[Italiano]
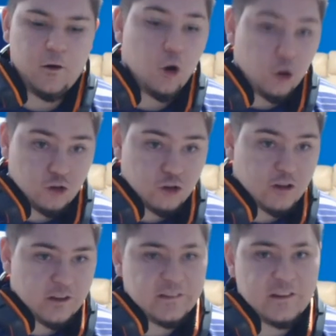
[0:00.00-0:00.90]
oggi,
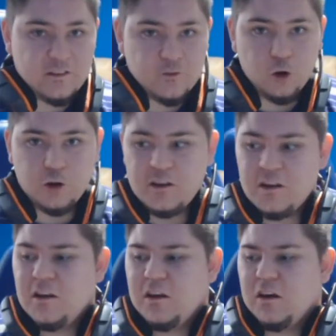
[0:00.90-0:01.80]
che siete voi,
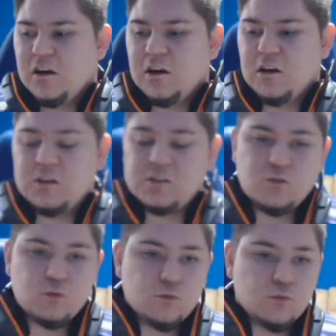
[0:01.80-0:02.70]

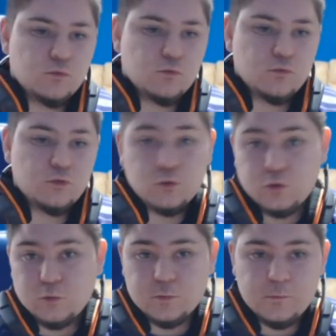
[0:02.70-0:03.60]
su, su
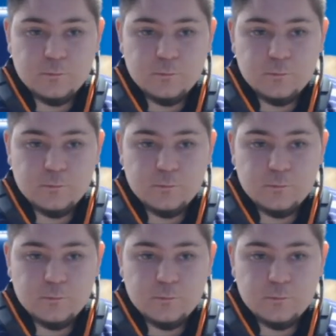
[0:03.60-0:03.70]
YouTube.